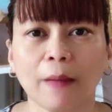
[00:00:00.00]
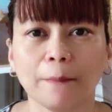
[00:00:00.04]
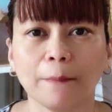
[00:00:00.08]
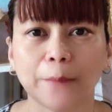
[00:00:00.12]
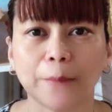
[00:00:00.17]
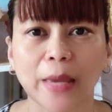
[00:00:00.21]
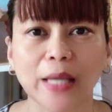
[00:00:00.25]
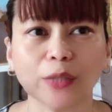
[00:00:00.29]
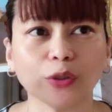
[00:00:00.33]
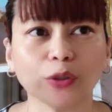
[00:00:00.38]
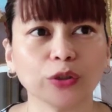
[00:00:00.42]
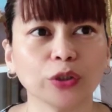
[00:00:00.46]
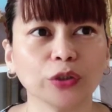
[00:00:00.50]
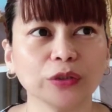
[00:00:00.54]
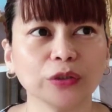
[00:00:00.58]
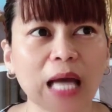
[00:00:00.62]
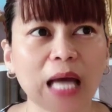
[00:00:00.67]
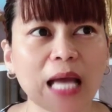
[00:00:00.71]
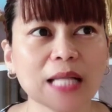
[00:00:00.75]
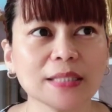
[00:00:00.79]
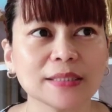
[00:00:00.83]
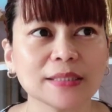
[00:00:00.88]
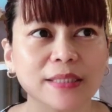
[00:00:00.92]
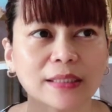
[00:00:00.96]
Pero
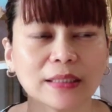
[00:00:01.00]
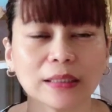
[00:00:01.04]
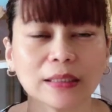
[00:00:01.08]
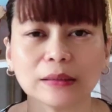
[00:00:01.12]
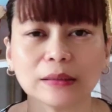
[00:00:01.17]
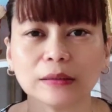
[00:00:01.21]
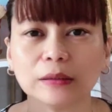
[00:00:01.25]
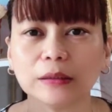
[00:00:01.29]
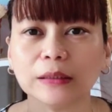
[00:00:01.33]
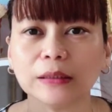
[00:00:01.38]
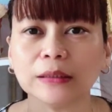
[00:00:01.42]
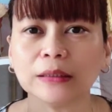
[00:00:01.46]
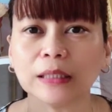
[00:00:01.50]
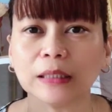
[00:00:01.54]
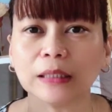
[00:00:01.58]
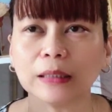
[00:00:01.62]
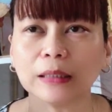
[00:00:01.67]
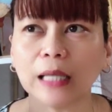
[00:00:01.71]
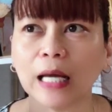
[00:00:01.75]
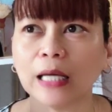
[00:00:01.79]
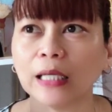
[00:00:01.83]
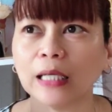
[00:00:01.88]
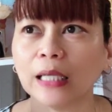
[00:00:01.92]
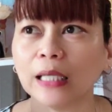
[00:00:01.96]
dahil sa nag, nag
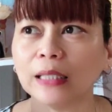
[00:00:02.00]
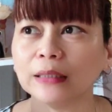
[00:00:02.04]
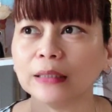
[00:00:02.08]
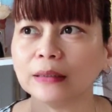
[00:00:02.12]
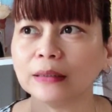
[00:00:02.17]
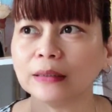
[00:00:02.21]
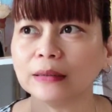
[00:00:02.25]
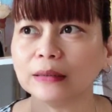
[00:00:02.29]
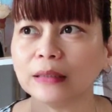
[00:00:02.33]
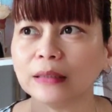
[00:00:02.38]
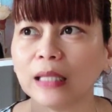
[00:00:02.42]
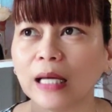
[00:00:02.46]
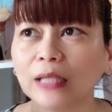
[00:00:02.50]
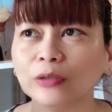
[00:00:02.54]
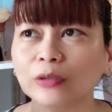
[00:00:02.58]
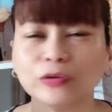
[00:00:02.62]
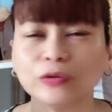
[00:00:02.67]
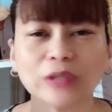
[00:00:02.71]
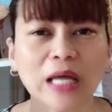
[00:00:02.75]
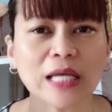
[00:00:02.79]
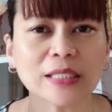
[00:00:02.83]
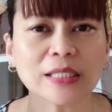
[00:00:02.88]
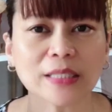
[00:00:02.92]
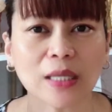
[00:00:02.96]
uh, ah, na ano
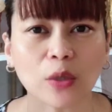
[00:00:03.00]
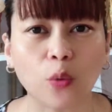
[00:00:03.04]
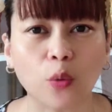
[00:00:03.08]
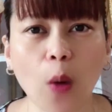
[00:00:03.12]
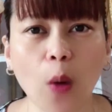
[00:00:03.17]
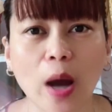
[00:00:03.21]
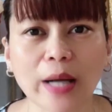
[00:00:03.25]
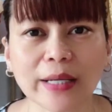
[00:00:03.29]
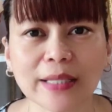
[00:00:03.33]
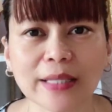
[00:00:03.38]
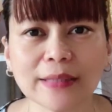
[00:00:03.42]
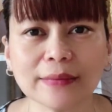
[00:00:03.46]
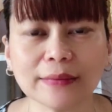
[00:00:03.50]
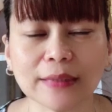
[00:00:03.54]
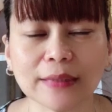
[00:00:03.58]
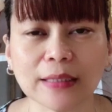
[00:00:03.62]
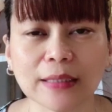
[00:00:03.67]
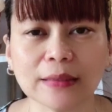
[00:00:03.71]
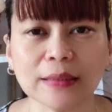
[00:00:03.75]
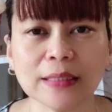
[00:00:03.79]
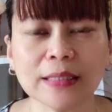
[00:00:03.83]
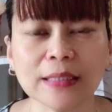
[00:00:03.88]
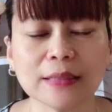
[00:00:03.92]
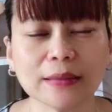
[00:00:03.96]
tayo sa
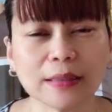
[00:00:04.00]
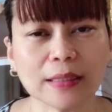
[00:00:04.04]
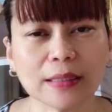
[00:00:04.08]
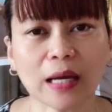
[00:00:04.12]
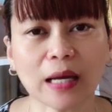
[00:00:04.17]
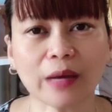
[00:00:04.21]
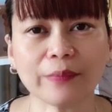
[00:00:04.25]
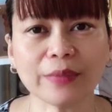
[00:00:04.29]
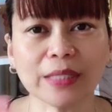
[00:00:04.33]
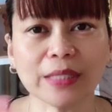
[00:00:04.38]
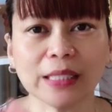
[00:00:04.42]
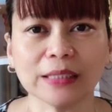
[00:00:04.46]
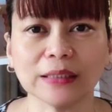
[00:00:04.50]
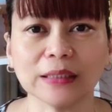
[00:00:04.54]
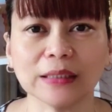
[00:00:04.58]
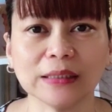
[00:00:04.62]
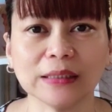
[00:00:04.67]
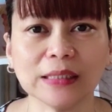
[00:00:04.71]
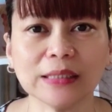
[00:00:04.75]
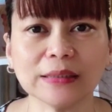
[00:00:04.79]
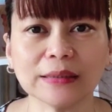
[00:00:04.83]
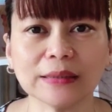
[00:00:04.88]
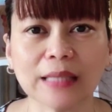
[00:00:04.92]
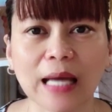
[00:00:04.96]
quarantine, hindi na kami
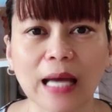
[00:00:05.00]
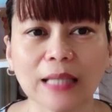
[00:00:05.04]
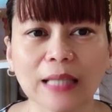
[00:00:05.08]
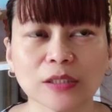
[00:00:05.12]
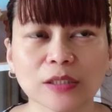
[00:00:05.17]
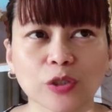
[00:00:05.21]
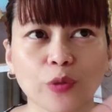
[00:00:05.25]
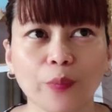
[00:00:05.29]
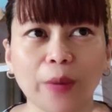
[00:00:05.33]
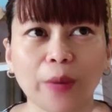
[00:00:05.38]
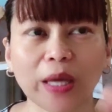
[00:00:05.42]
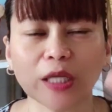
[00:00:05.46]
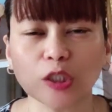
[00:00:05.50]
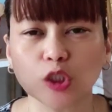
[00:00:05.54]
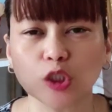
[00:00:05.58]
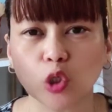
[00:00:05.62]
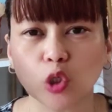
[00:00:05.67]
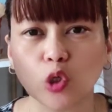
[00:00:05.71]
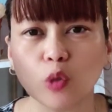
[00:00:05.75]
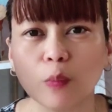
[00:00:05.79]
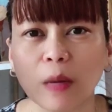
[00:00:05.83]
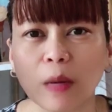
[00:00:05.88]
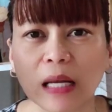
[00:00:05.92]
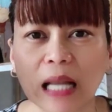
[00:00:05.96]
nakikita, so
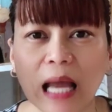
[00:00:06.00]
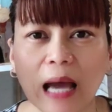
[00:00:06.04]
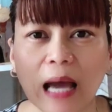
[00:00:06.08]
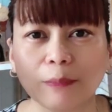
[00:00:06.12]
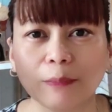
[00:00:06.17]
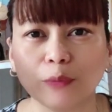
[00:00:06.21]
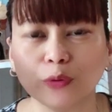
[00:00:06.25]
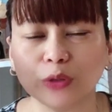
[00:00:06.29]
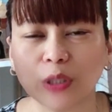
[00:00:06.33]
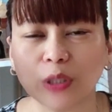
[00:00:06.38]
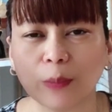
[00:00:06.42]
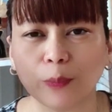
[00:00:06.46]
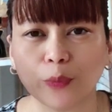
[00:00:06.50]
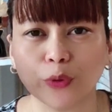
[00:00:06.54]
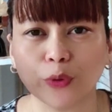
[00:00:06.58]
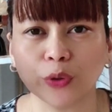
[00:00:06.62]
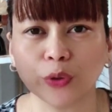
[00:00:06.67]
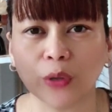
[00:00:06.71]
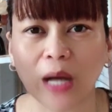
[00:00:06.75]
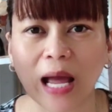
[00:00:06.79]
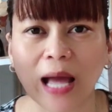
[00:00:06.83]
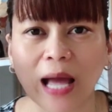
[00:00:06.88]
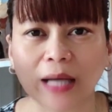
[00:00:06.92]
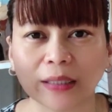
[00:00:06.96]
medyo lumalabo na po
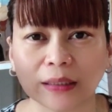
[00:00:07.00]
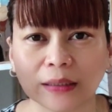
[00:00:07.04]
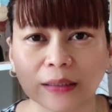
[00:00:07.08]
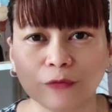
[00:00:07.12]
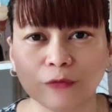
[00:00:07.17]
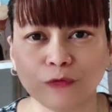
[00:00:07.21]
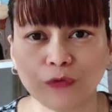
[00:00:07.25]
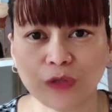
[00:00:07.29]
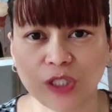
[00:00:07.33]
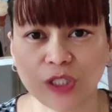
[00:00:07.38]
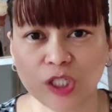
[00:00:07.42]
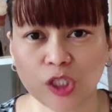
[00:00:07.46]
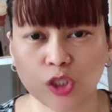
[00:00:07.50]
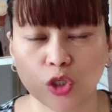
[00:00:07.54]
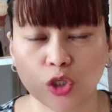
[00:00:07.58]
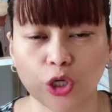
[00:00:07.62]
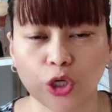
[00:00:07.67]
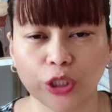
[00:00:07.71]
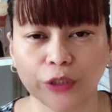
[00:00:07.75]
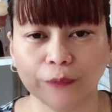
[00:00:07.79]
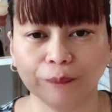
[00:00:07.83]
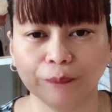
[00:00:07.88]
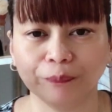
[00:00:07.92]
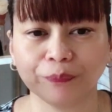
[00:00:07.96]
yung aking
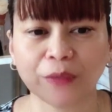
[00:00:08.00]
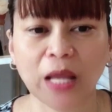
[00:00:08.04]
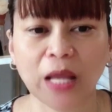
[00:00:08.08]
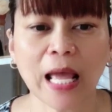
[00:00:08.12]
vision.